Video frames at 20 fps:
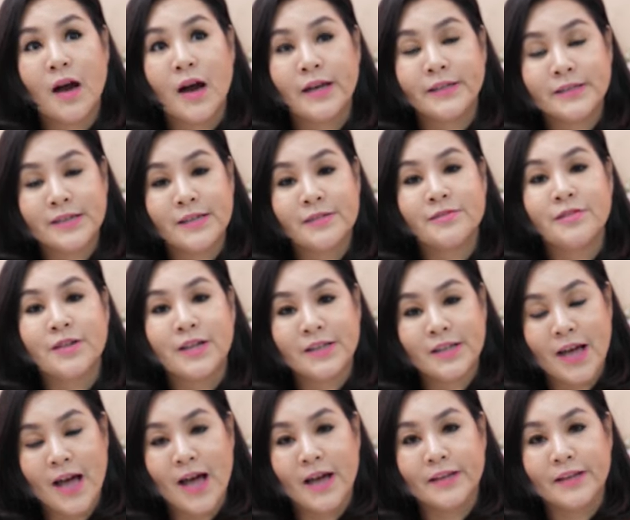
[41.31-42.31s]
อาจารย์ชล
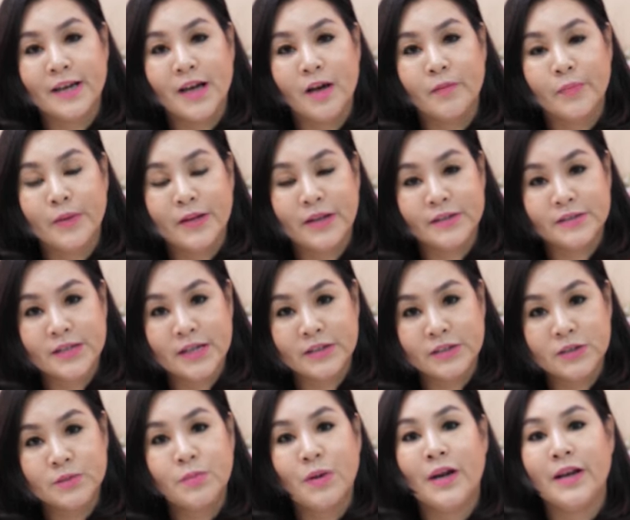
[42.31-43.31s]
ถานะคะเป็นอาจารย์
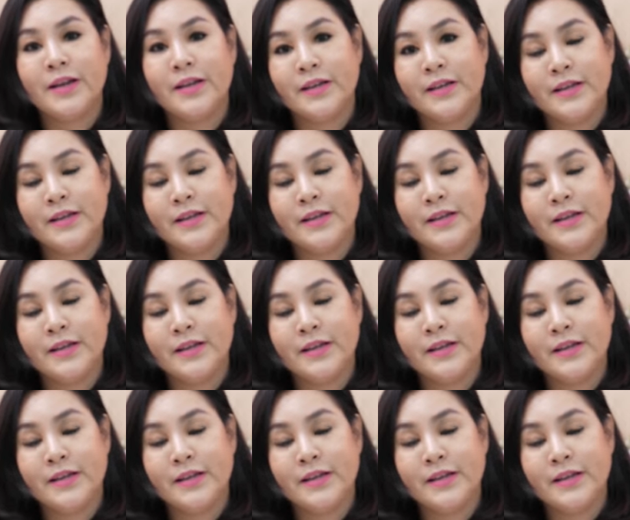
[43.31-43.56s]
ที่พรานิ